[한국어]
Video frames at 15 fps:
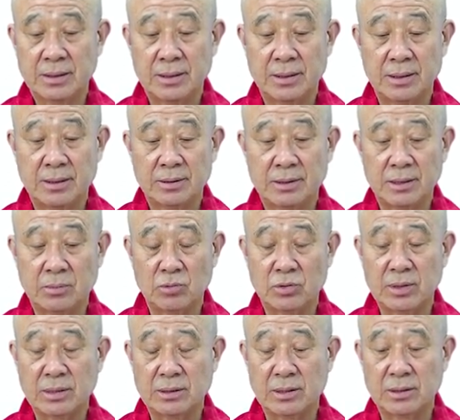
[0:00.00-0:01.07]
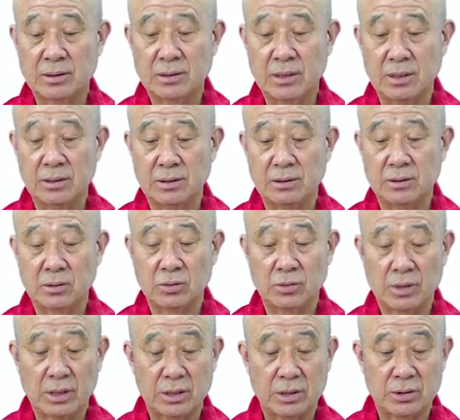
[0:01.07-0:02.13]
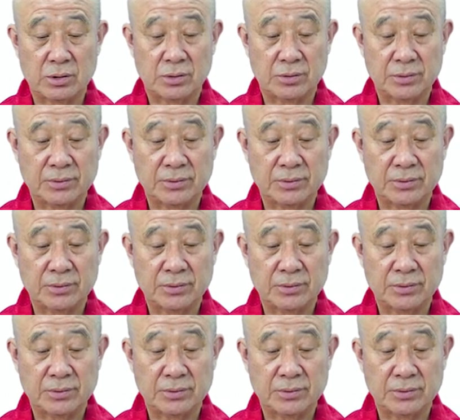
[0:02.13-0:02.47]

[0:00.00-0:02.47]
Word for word: 예, 지금부터 한 이제 천년 정도 됐겠죠.